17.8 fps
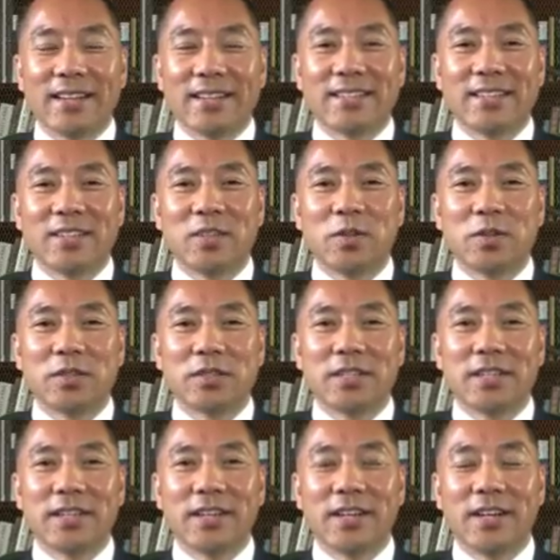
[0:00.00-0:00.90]
这种
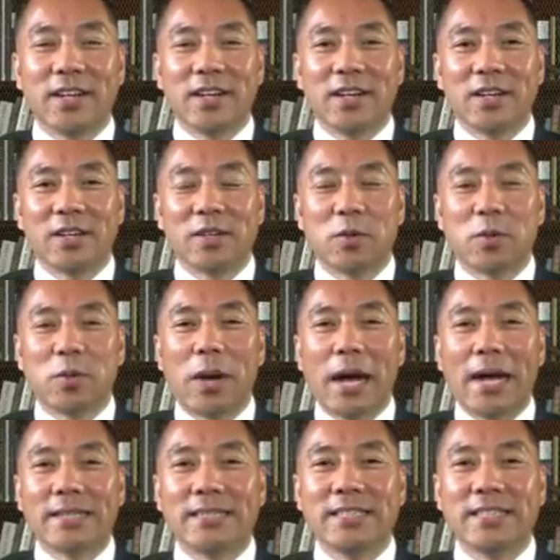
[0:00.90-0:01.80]
这个
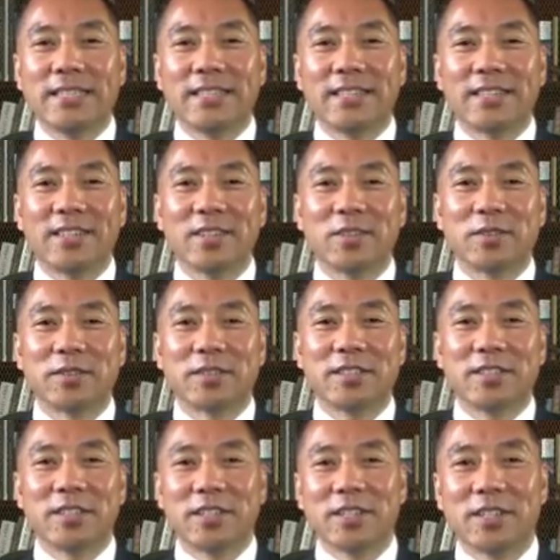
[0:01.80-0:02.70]
滑稽的这种
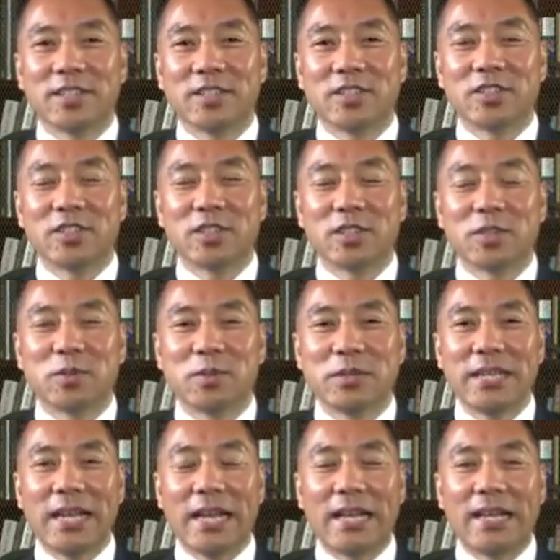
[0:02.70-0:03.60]
这个事情的出
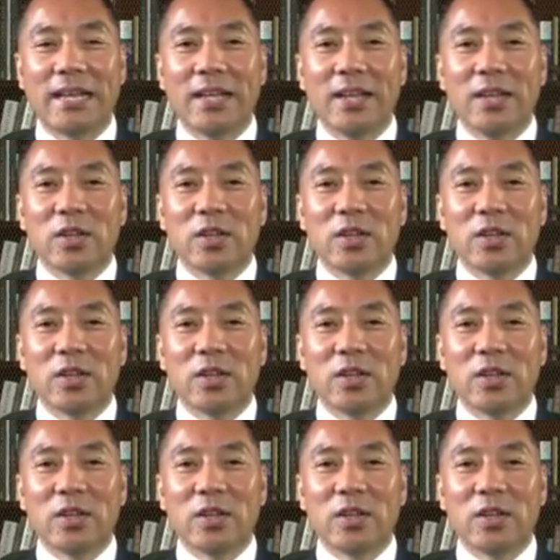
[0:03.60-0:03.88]
现。